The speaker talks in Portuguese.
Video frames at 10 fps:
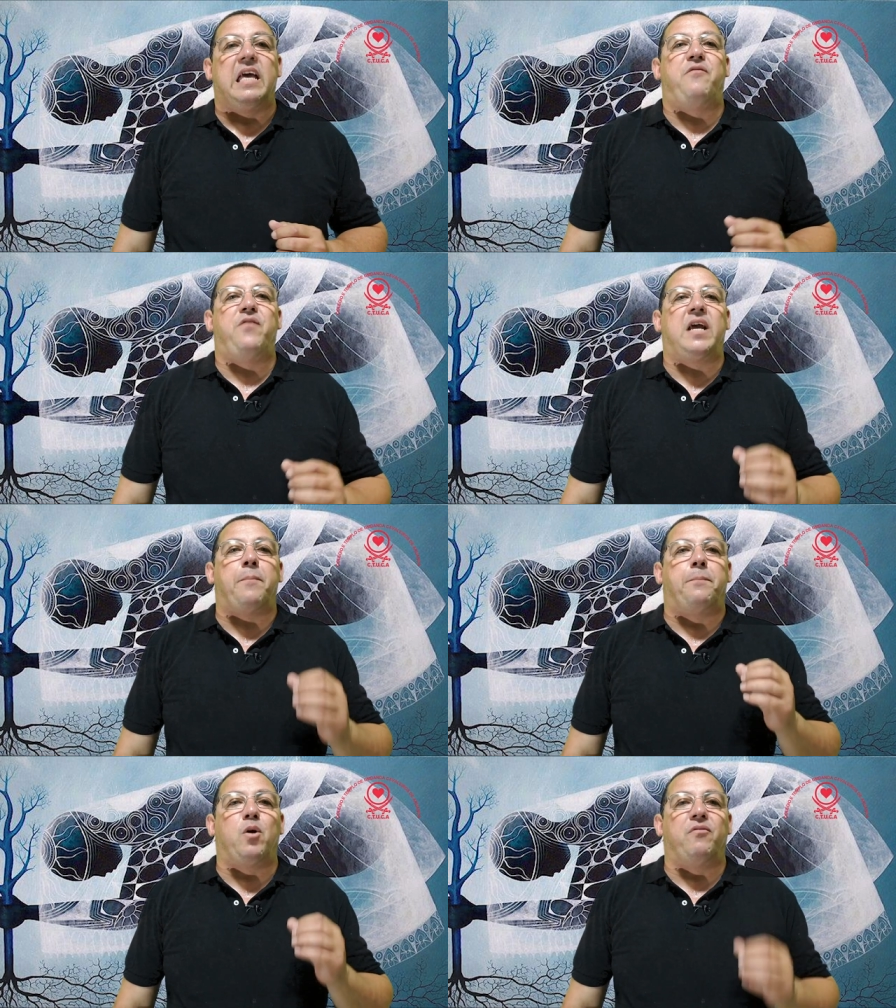e fica
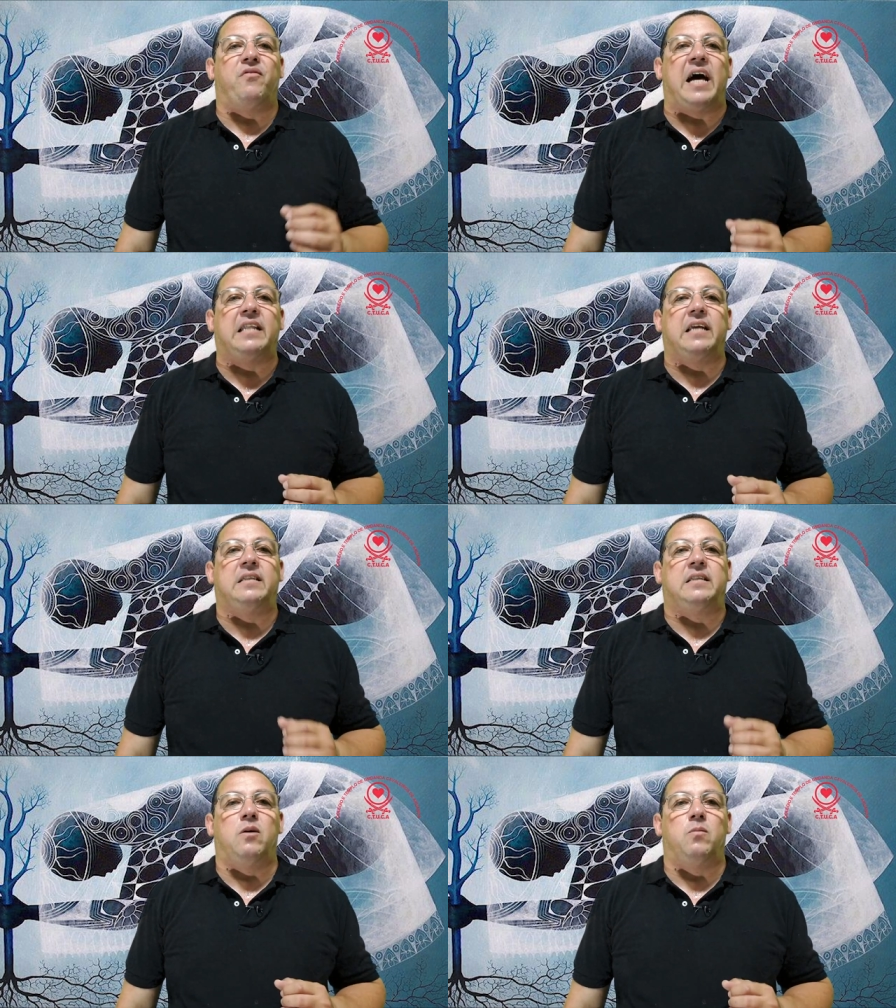provada
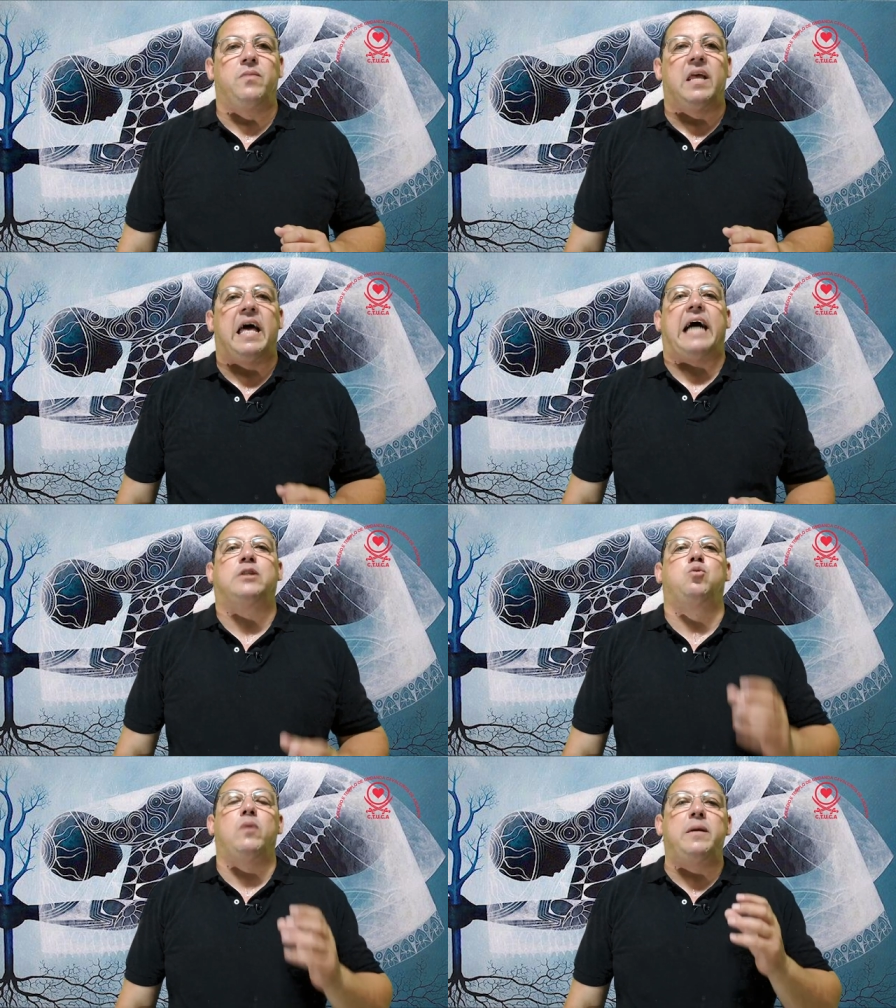então a
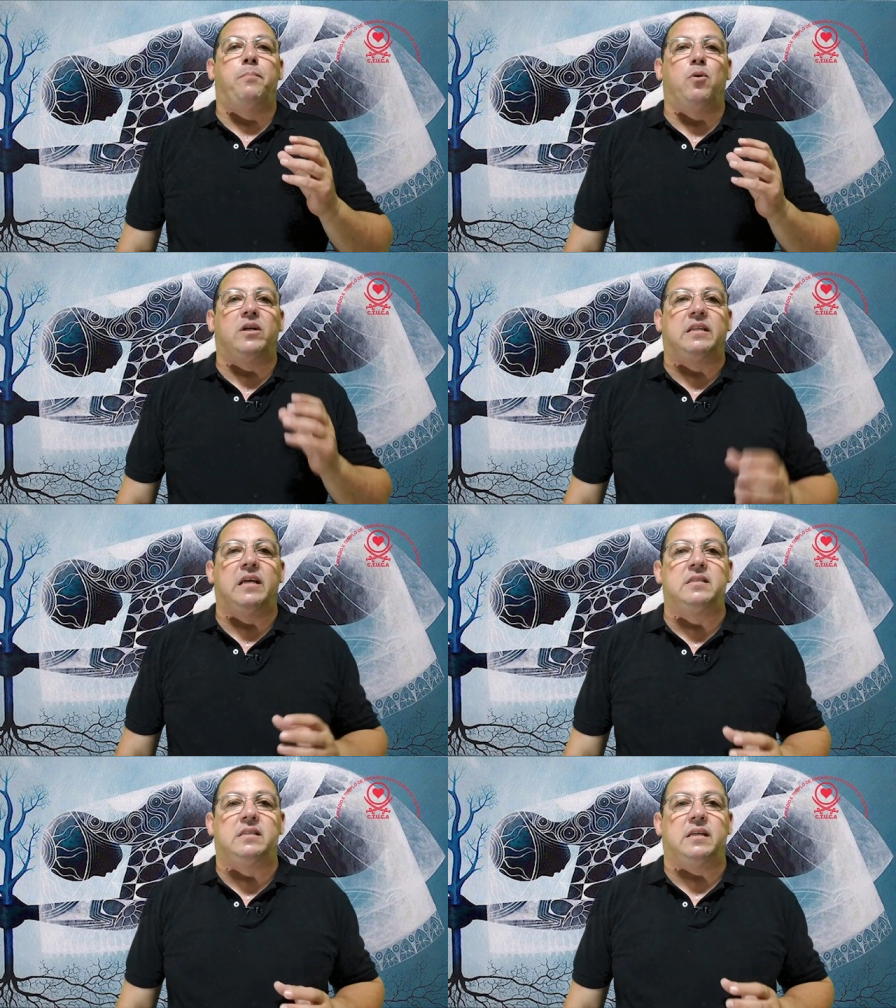sua
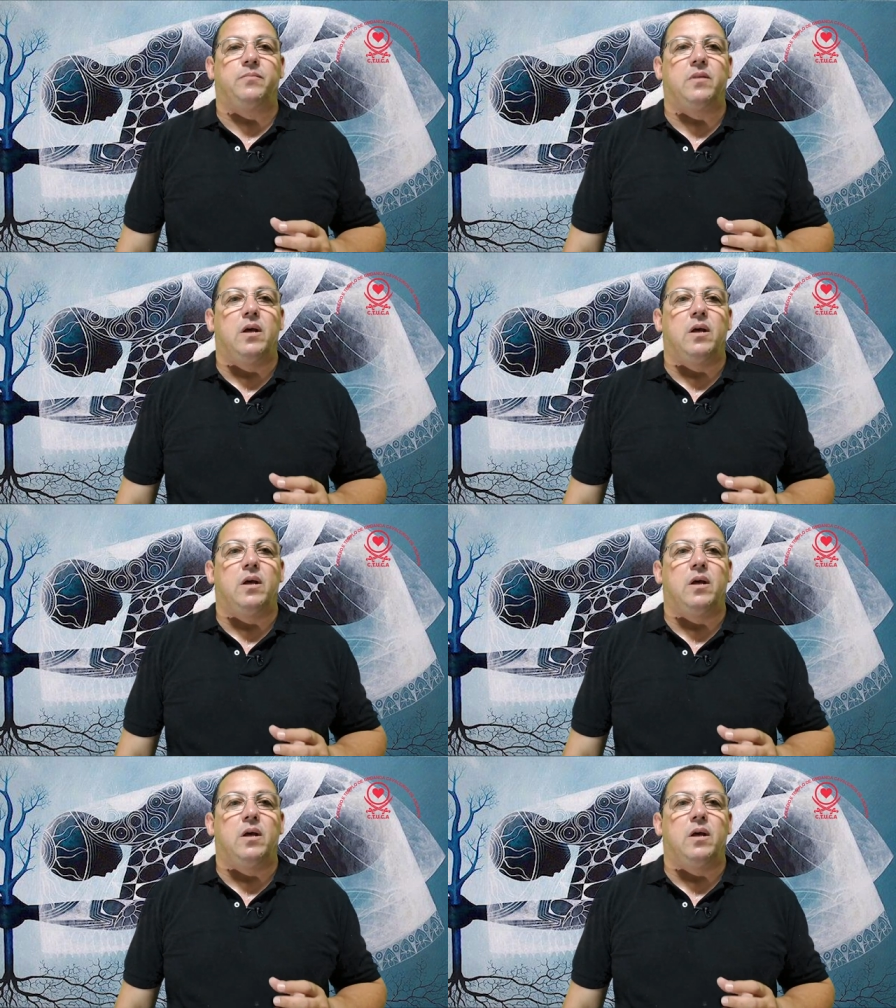importância,